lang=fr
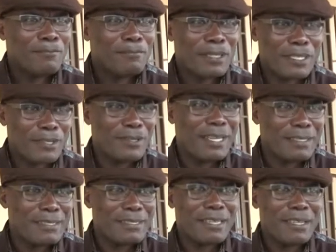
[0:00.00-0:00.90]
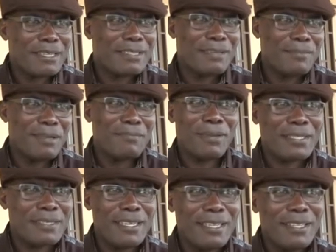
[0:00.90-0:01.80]
Parce que la césarienne s'est bien
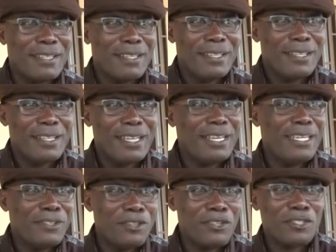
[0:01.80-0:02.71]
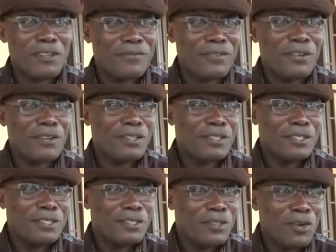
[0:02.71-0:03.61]
passée et les deux enfants
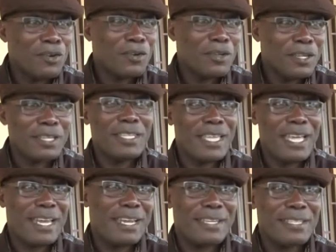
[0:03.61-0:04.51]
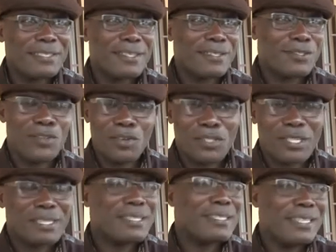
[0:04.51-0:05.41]
ont crié à la naissance. Donc
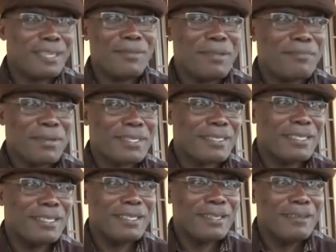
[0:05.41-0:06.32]
ça s'est très bien passé.